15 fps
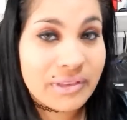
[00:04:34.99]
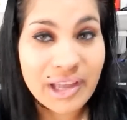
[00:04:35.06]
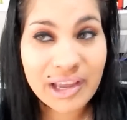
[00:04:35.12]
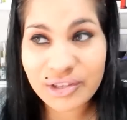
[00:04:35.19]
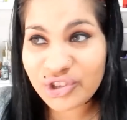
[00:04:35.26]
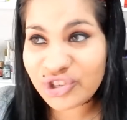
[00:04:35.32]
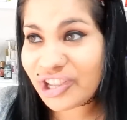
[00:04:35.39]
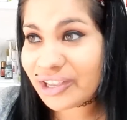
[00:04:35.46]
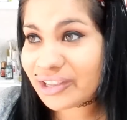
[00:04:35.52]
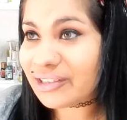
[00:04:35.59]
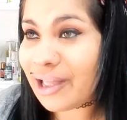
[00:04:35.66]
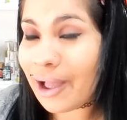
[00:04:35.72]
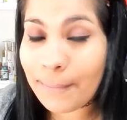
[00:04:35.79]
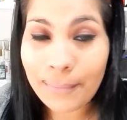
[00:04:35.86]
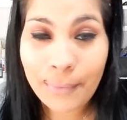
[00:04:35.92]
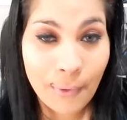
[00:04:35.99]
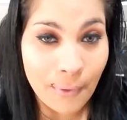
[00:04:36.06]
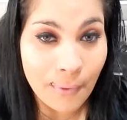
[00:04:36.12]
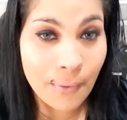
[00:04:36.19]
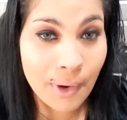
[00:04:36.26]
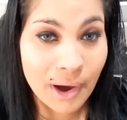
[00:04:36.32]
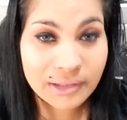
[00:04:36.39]
Tem dia que tá
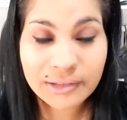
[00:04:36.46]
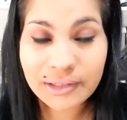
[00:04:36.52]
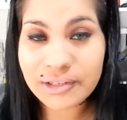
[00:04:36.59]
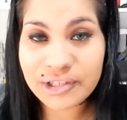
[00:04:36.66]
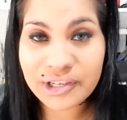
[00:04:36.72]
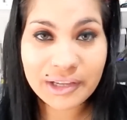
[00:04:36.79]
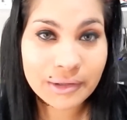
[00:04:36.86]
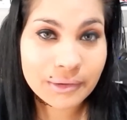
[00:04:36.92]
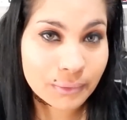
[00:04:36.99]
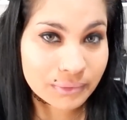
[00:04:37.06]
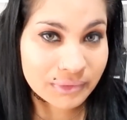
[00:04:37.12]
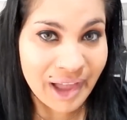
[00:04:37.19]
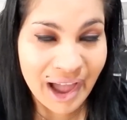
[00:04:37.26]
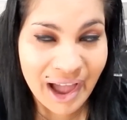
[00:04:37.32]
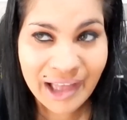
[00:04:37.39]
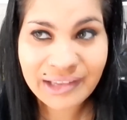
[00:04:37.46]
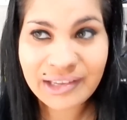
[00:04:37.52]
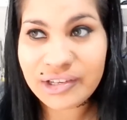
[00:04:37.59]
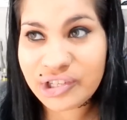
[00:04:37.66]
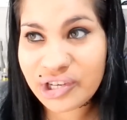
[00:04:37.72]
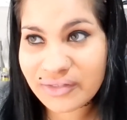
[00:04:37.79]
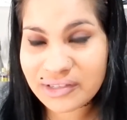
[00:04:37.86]
boa, tem dia que não tá,
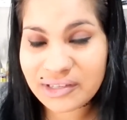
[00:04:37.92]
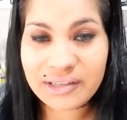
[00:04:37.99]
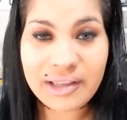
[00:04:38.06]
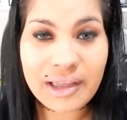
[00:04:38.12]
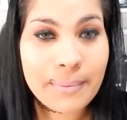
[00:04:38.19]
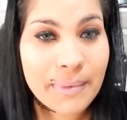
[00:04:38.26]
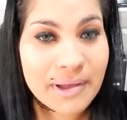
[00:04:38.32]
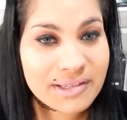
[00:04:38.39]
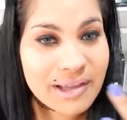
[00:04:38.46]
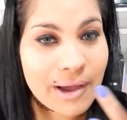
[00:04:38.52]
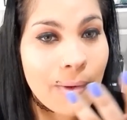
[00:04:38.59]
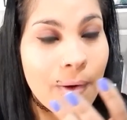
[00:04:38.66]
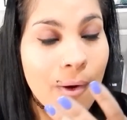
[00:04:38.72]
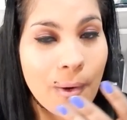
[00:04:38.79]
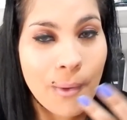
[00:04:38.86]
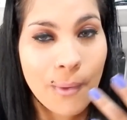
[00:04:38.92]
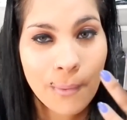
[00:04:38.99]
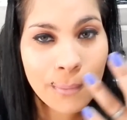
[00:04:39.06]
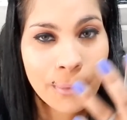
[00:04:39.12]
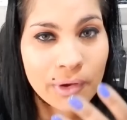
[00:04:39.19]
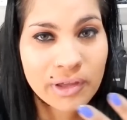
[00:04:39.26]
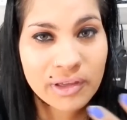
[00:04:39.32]
tem dia que você tem que passar
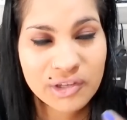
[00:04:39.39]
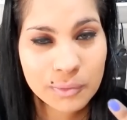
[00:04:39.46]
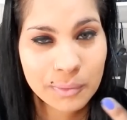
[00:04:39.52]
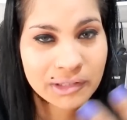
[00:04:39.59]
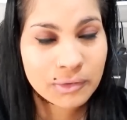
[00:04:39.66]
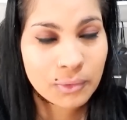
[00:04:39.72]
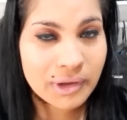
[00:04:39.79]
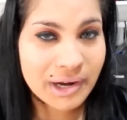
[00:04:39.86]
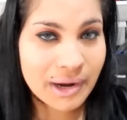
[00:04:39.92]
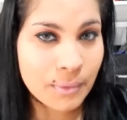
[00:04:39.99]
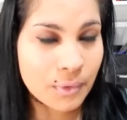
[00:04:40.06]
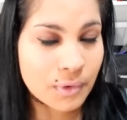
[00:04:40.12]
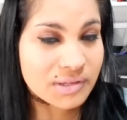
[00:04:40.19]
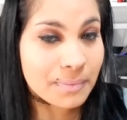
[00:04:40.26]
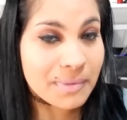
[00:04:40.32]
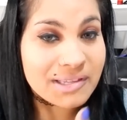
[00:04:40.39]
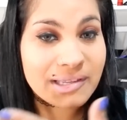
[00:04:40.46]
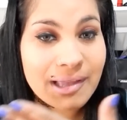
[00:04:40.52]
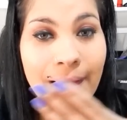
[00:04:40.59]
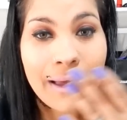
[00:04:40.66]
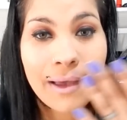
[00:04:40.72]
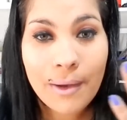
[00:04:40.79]
um pouquinho de batom cremoso,
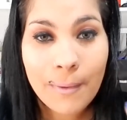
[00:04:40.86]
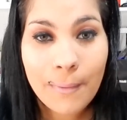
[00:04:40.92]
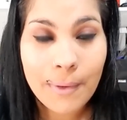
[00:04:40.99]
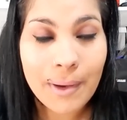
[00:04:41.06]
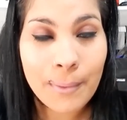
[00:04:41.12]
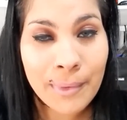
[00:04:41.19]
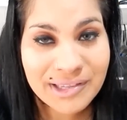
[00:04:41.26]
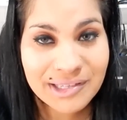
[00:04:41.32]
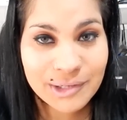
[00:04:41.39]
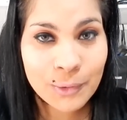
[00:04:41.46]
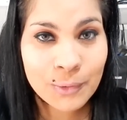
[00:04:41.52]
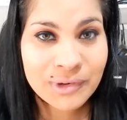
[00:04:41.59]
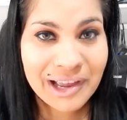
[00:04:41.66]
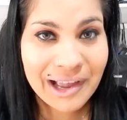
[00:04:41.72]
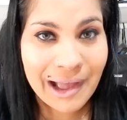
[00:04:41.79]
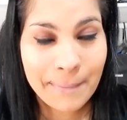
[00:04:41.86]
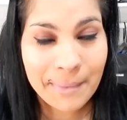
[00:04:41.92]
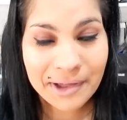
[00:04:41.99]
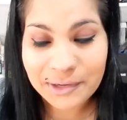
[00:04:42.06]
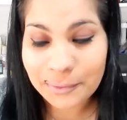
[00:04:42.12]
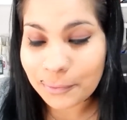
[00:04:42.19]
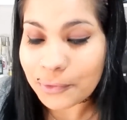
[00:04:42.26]
passar uma segunda
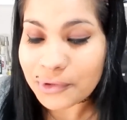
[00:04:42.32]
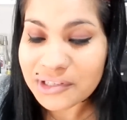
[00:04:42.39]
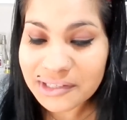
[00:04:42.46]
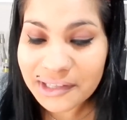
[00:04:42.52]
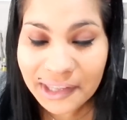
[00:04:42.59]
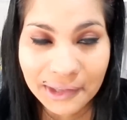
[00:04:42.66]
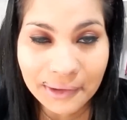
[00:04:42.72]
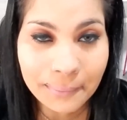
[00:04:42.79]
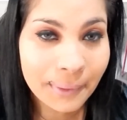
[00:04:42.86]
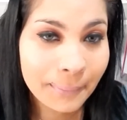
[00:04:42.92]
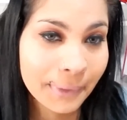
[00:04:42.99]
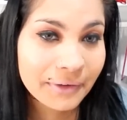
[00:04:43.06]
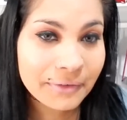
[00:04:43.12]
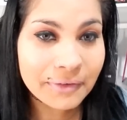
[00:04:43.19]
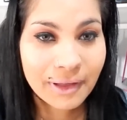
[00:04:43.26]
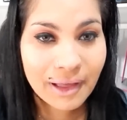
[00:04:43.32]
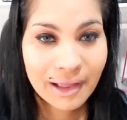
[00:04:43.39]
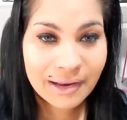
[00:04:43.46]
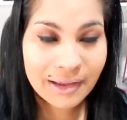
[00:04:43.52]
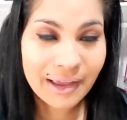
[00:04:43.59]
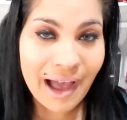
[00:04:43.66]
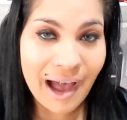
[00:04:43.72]
camada por cima pra
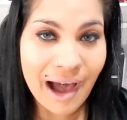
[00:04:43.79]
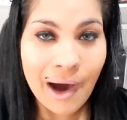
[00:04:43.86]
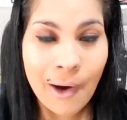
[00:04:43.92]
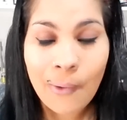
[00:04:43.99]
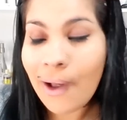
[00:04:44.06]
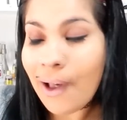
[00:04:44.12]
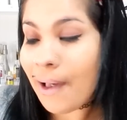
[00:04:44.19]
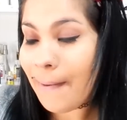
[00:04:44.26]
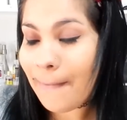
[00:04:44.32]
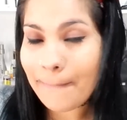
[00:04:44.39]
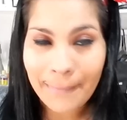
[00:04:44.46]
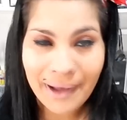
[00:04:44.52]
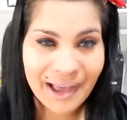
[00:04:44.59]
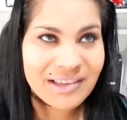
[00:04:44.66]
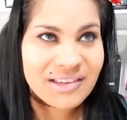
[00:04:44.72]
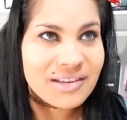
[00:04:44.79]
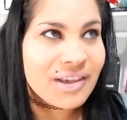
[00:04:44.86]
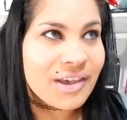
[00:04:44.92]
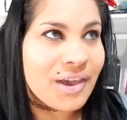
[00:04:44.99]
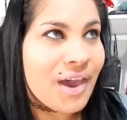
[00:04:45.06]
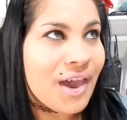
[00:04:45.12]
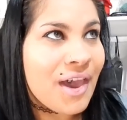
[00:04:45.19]
ficar legal, mas
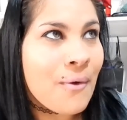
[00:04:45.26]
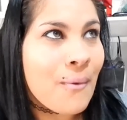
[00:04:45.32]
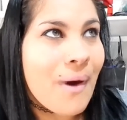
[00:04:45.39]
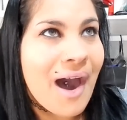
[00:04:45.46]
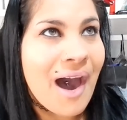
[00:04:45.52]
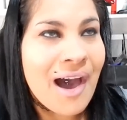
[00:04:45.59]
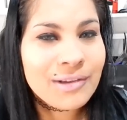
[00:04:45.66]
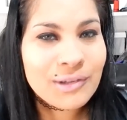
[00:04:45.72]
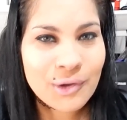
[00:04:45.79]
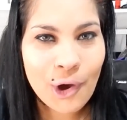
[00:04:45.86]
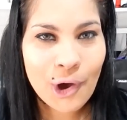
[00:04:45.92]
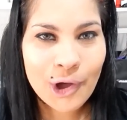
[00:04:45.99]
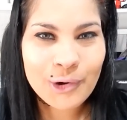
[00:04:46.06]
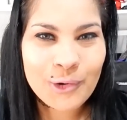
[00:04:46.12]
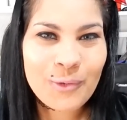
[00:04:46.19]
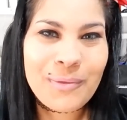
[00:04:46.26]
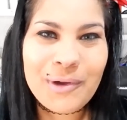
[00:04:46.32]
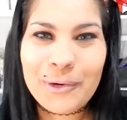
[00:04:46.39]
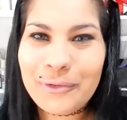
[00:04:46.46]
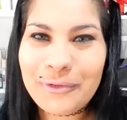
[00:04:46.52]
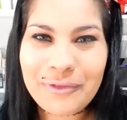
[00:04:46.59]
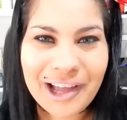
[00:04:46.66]
que eu adoro
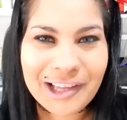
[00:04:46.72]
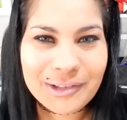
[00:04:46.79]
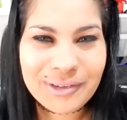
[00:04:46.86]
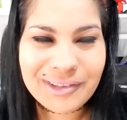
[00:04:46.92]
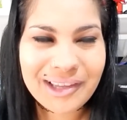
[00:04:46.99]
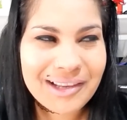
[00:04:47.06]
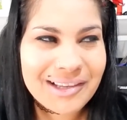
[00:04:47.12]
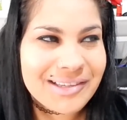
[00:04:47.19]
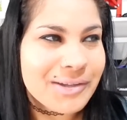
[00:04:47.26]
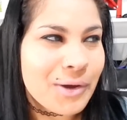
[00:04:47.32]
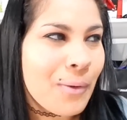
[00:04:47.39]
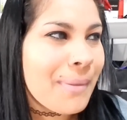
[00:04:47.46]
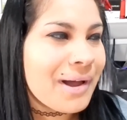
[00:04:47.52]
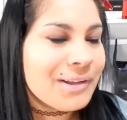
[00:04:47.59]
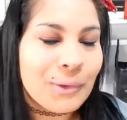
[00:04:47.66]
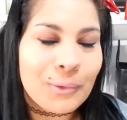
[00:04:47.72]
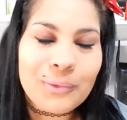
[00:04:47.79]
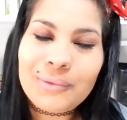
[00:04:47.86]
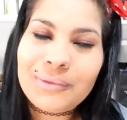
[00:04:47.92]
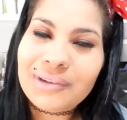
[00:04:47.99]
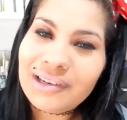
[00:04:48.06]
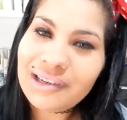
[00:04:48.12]
pelo fato dele ser um
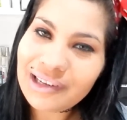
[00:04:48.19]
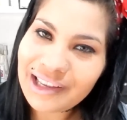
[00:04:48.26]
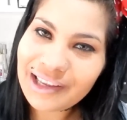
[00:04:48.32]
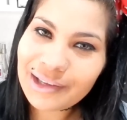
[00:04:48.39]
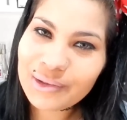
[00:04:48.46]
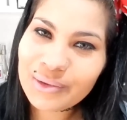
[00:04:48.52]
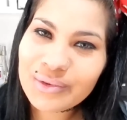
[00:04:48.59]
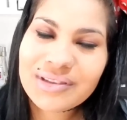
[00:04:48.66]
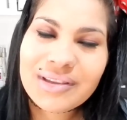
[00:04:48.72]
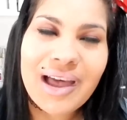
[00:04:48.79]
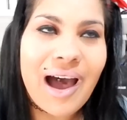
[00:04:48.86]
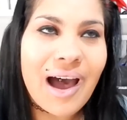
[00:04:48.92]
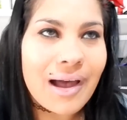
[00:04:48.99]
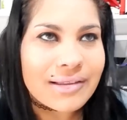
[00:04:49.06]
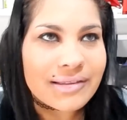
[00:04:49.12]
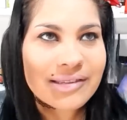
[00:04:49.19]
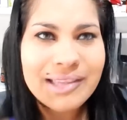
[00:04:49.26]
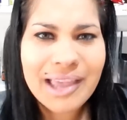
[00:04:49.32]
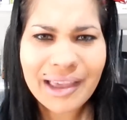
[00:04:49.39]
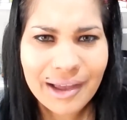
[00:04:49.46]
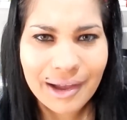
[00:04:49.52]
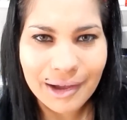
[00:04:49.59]
batom líquido,
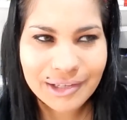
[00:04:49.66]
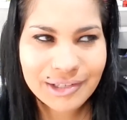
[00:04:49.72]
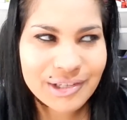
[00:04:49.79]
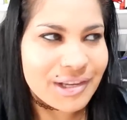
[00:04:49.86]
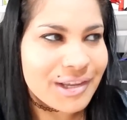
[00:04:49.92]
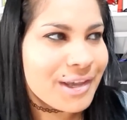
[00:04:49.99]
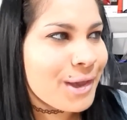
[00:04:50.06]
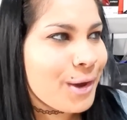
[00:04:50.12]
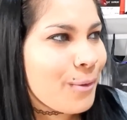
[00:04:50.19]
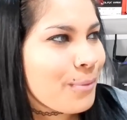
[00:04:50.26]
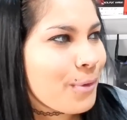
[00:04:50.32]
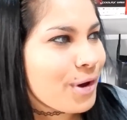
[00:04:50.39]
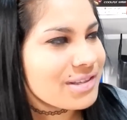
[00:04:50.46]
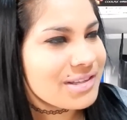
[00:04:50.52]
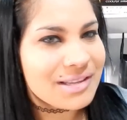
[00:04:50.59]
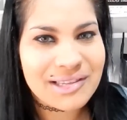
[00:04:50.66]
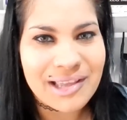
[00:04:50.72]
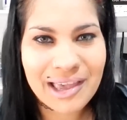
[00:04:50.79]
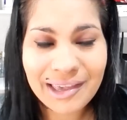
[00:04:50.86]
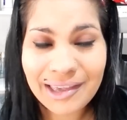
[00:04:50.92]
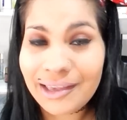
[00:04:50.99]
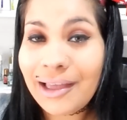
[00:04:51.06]
secante e que eu possa
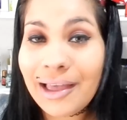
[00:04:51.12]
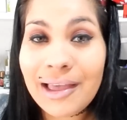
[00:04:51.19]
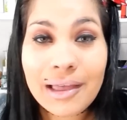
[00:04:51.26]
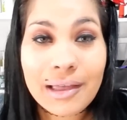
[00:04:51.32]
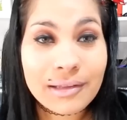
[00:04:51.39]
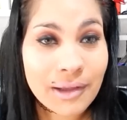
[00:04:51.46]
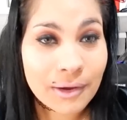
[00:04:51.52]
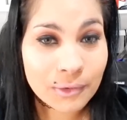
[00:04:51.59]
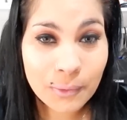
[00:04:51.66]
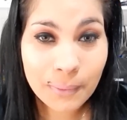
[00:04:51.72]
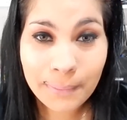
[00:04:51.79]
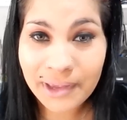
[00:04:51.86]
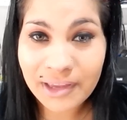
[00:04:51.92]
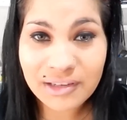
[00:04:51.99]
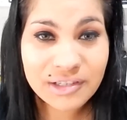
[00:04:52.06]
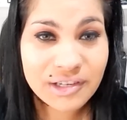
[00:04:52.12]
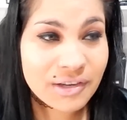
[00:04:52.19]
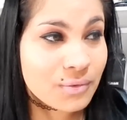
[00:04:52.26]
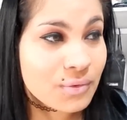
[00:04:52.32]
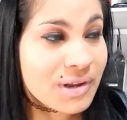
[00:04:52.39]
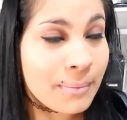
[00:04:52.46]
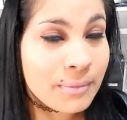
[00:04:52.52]
sair dando
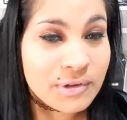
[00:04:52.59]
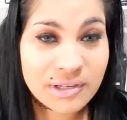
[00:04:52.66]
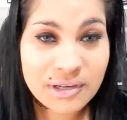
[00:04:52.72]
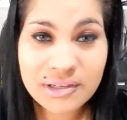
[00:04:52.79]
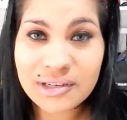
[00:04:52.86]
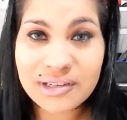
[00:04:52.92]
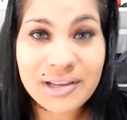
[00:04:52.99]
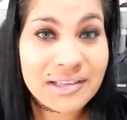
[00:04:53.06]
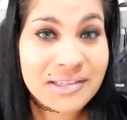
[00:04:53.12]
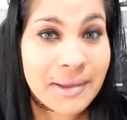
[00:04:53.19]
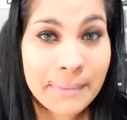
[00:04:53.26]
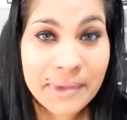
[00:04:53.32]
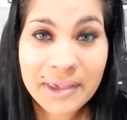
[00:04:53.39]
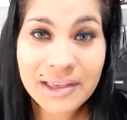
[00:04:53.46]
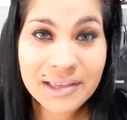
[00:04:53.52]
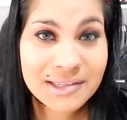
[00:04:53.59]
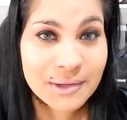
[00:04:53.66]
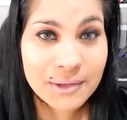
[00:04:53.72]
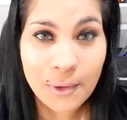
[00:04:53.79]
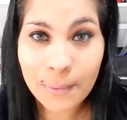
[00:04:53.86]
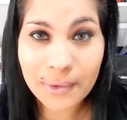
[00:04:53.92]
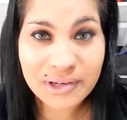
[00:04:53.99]
beijinho na bochecha das amigas e
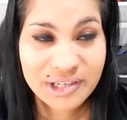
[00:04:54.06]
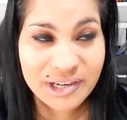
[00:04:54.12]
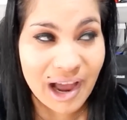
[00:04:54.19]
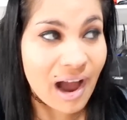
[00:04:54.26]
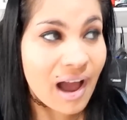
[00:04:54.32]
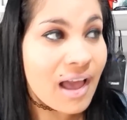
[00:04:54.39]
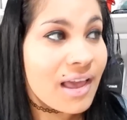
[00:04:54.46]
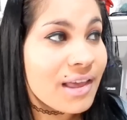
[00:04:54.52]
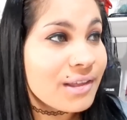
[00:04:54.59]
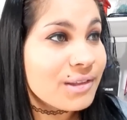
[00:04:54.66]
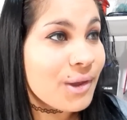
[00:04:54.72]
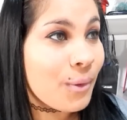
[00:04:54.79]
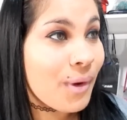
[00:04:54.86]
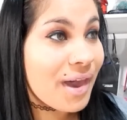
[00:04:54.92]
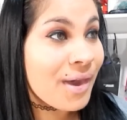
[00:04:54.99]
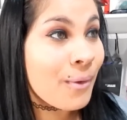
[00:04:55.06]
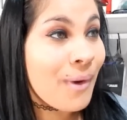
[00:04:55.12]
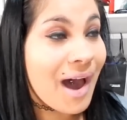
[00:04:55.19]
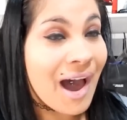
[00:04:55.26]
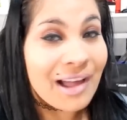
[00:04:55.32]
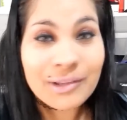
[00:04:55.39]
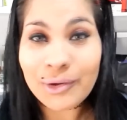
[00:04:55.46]
não manchar. Então
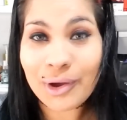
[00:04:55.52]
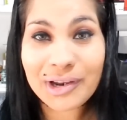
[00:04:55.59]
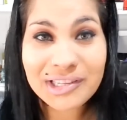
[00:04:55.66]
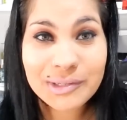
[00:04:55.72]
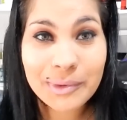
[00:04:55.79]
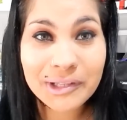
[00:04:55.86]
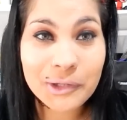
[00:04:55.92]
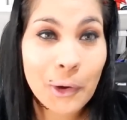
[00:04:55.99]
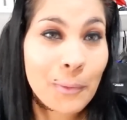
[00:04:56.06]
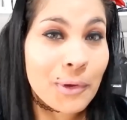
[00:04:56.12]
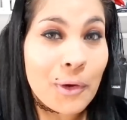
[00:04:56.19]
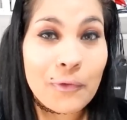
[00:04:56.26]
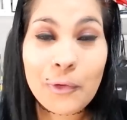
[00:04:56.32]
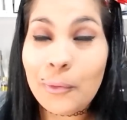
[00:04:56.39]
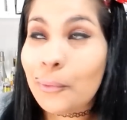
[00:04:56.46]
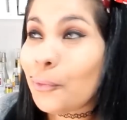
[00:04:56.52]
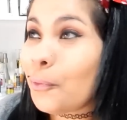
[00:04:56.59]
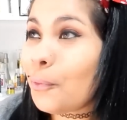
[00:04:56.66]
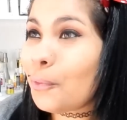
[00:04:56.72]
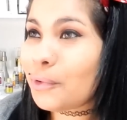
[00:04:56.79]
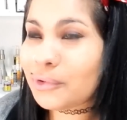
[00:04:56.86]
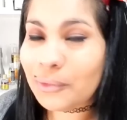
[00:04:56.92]
eu adoro esse batom porque eu vou
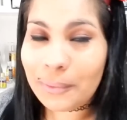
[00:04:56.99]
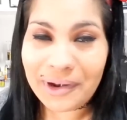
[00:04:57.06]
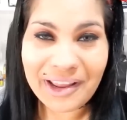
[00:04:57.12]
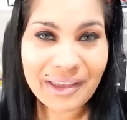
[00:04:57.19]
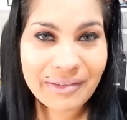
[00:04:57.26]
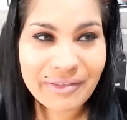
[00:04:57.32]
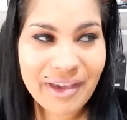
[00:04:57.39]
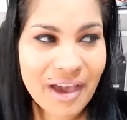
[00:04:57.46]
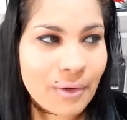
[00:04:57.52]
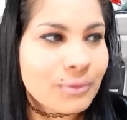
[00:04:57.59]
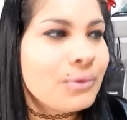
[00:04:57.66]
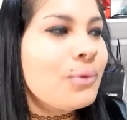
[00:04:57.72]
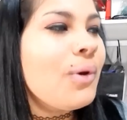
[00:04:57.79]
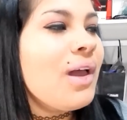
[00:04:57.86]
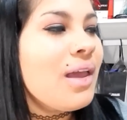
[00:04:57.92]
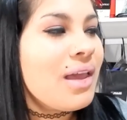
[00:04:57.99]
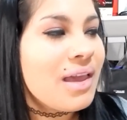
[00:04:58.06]
muito pra evento,